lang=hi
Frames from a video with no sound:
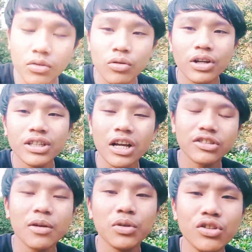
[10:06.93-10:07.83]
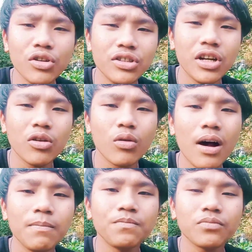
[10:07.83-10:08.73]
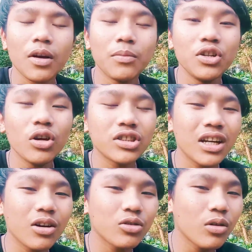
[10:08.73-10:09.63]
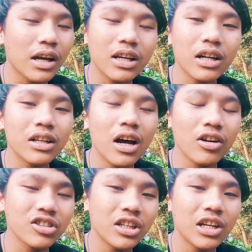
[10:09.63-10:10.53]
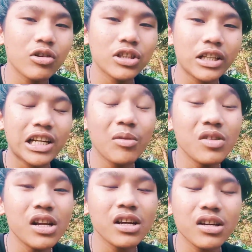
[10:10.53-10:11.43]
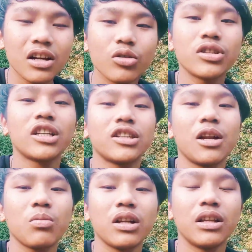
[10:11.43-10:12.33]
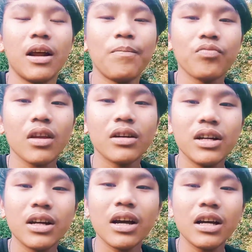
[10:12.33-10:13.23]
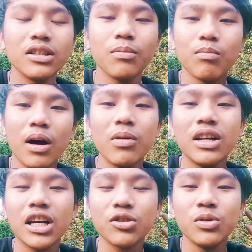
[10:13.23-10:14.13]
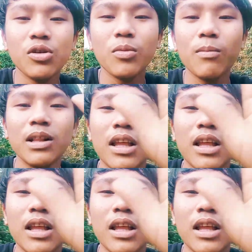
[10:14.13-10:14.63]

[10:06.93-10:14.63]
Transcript: तो गाइज आज का वीडियो इतना ही होगा वीडियो अच्छा लगा तो लाइक कर देना और चैनल को सब्सक्राइब नहीं किया तो सब्सक्राइब कर देना ठीक है गाइस बाय बाय नेक्स्ट वीडियो में मिलते